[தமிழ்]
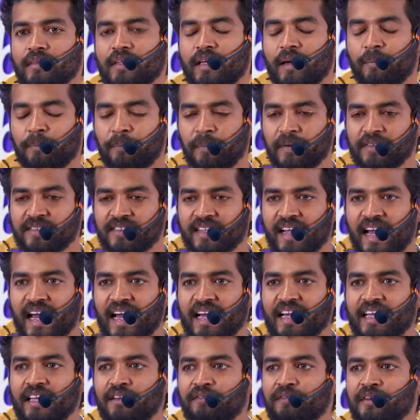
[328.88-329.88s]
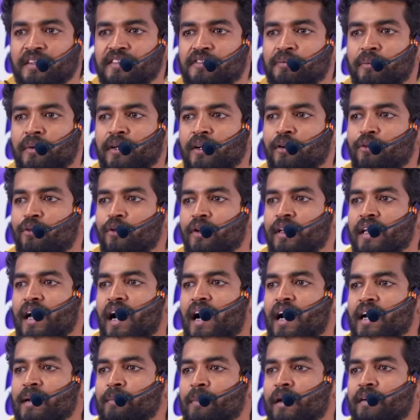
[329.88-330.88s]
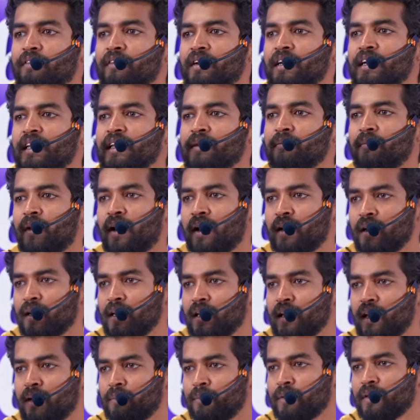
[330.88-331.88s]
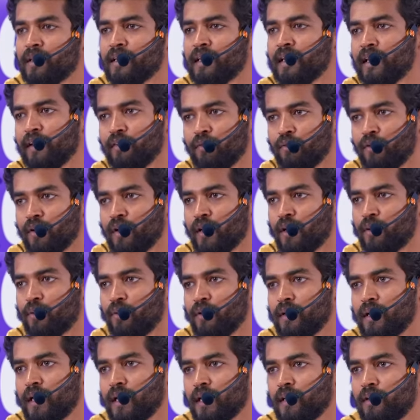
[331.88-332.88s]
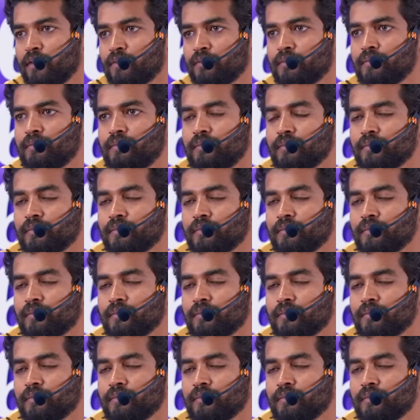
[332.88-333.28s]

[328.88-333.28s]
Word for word: எப்ப சாக்ரிஃபைஸ் பண்ணக்கூடிய ஆன்மாவா நீங்க மாறுறீங்களோ அப்பதான் இறைவனுடைய அருள் கிடைக்கும்